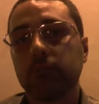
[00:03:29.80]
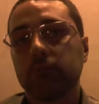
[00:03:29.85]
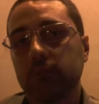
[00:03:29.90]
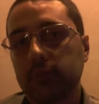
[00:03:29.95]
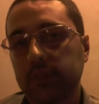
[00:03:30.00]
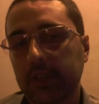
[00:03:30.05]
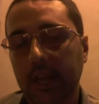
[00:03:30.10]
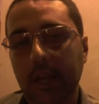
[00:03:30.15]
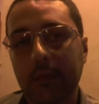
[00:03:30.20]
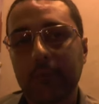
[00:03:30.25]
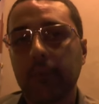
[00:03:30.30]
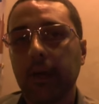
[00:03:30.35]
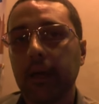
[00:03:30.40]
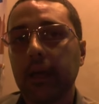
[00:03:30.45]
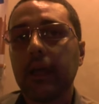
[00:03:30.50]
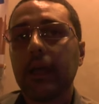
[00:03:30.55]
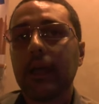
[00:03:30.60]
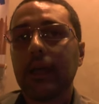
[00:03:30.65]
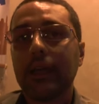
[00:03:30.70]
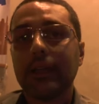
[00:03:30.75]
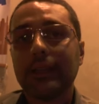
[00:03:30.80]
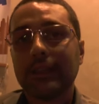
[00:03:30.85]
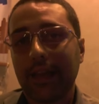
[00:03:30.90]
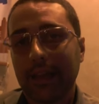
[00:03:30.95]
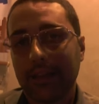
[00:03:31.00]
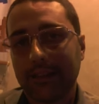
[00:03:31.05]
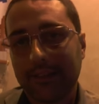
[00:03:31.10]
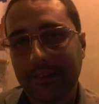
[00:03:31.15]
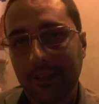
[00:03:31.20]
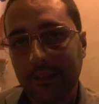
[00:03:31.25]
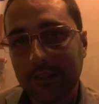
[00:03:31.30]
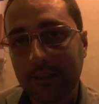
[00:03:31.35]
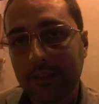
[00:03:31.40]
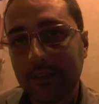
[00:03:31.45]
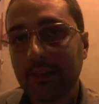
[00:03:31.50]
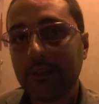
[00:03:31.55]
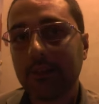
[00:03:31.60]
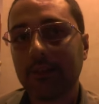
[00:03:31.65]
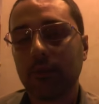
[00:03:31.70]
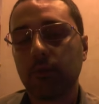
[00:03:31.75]
sarebbe
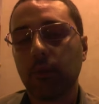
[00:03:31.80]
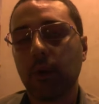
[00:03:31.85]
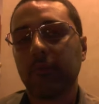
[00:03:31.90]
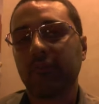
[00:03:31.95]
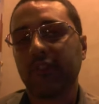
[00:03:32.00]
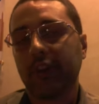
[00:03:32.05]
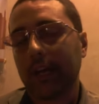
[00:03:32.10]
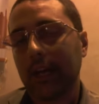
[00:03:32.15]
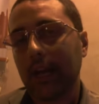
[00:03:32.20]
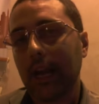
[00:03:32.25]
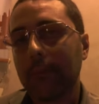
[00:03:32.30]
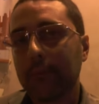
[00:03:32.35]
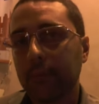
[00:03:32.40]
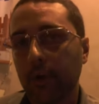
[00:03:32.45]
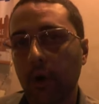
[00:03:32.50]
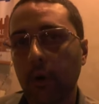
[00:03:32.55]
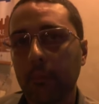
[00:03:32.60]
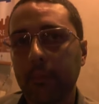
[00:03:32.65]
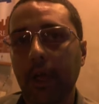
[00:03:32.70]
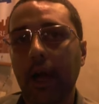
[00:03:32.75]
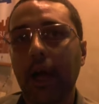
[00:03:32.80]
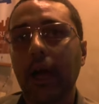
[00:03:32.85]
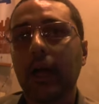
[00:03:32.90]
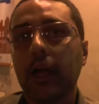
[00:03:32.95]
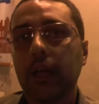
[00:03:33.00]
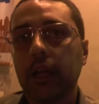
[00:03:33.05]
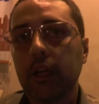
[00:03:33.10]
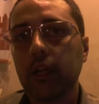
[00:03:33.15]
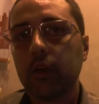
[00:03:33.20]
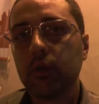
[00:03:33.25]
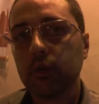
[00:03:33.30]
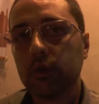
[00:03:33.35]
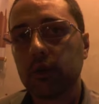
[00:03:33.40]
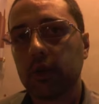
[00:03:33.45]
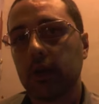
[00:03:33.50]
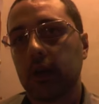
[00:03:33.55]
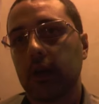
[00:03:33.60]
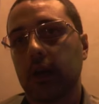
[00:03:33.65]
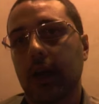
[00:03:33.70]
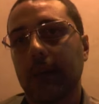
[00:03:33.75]
interessantissimo a fare la propria in
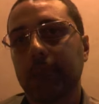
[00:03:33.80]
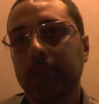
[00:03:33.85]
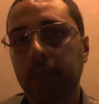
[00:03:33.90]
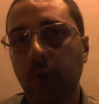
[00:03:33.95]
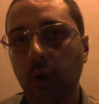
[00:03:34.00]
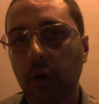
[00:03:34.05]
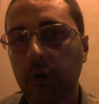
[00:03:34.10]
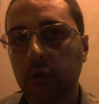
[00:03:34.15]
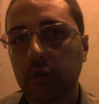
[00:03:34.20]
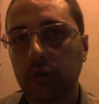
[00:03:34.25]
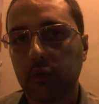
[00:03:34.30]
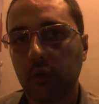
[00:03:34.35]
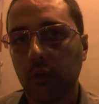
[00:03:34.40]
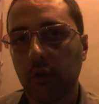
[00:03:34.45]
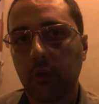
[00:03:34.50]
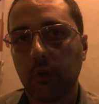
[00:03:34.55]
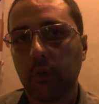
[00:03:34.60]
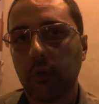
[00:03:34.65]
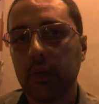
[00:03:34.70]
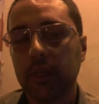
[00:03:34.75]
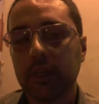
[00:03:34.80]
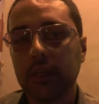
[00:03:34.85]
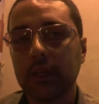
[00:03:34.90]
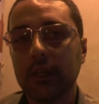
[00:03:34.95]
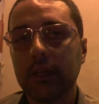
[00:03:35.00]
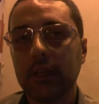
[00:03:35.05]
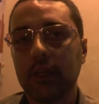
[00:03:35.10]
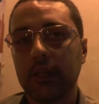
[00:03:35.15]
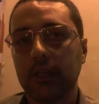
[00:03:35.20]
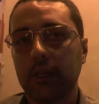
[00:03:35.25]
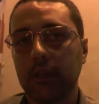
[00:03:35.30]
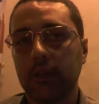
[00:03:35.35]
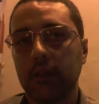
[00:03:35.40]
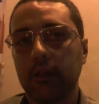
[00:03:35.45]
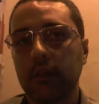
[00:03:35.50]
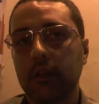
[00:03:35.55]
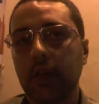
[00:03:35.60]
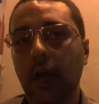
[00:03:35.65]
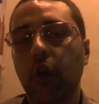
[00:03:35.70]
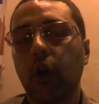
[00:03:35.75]
un rapporto quindi
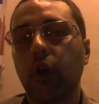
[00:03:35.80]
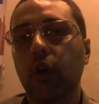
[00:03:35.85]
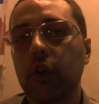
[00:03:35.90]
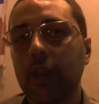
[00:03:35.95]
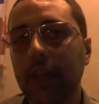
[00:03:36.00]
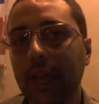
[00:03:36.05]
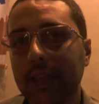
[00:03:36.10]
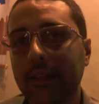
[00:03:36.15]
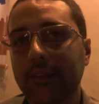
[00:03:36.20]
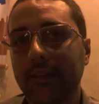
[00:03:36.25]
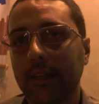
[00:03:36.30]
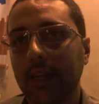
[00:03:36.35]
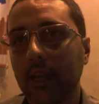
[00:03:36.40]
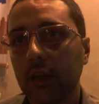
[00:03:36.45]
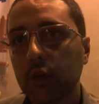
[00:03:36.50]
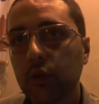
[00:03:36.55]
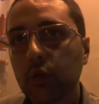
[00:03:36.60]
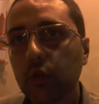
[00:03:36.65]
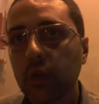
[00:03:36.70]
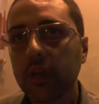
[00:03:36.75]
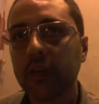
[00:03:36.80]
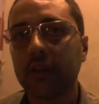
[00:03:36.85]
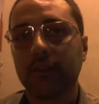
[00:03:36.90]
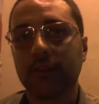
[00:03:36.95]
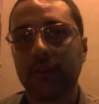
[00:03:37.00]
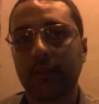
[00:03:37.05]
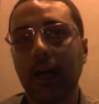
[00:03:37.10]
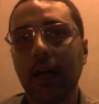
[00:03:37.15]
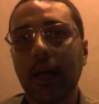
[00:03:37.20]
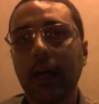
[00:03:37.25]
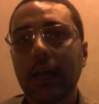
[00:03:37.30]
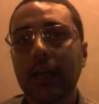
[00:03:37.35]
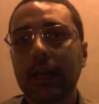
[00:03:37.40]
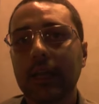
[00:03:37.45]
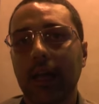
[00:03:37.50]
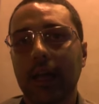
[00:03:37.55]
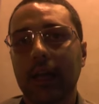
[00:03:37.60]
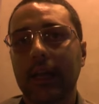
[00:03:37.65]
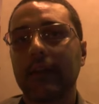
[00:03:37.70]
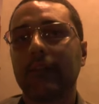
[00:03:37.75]
di, di accoglienza del turista
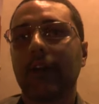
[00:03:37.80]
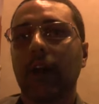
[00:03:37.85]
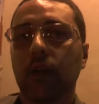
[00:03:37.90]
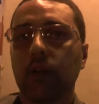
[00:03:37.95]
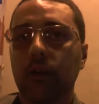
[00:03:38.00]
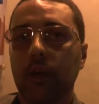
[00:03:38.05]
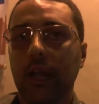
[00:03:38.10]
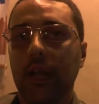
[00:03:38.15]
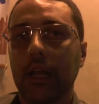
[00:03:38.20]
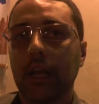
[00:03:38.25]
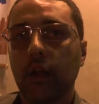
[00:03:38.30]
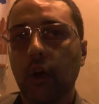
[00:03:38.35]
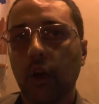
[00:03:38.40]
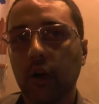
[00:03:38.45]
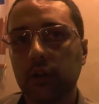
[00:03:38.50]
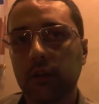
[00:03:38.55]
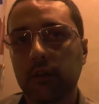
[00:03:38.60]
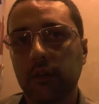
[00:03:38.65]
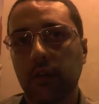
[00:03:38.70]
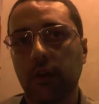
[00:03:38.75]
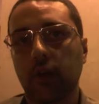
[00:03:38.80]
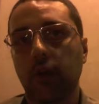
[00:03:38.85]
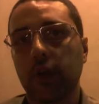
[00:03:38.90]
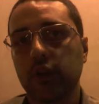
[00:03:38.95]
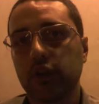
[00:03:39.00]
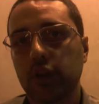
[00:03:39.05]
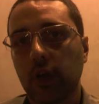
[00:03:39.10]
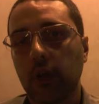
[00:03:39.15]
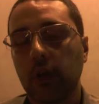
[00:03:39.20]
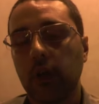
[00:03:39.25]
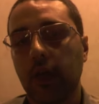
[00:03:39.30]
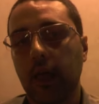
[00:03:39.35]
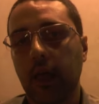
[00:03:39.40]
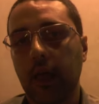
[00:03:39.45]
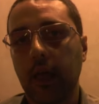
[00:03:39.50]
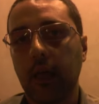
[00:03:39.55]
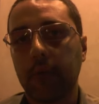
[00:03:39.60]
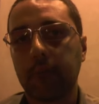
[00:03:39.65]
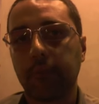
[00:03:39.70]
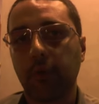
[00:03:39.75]
che arriva con l'elicottero e,
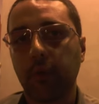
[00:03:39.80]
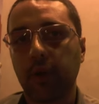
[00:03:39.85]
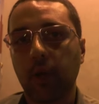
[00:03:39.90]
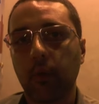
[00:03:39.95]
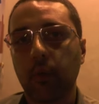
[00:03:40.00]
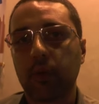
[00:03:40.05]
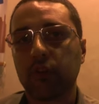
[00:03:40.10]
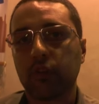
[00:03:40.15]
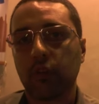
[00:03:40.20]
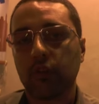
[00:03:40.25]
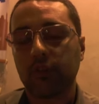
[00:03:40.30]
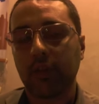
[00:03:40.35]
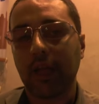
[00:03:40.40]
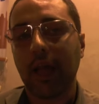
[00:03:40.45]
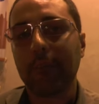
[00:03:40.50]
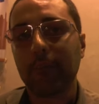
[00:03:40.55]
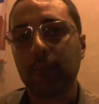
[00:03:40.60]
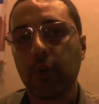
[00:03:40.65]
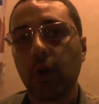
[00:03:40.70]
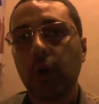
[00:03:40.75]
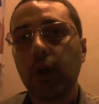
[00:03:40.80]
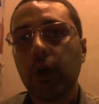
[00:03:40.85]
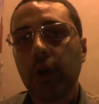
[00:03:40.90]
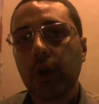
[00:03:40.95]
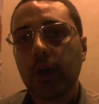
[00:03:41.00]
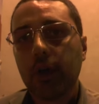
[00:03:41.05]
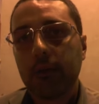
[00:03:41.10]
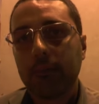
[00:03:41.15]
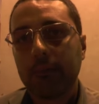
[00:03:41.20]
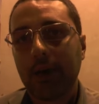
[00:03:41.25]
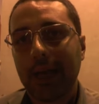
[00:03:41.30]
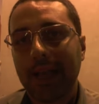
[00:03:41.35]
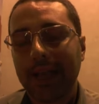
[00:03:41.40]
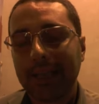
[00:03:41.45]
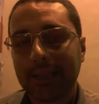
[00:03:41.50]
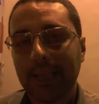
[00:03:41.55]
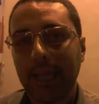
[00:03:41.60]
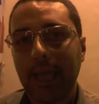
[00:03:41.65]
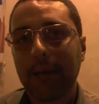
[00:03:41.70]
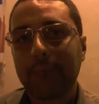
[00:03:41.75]
e, pone questo scambio
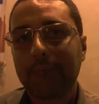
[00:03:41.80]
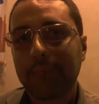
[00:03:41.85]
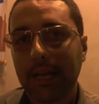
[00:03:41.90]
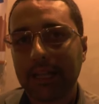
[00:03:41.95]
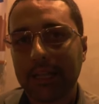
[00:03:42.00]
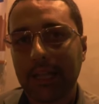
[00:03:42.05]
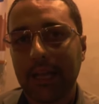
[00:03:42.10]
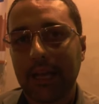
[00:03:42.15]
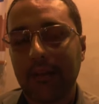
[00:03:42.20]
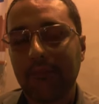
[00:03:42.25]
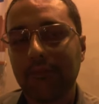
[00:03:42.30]
Maratea, Matera e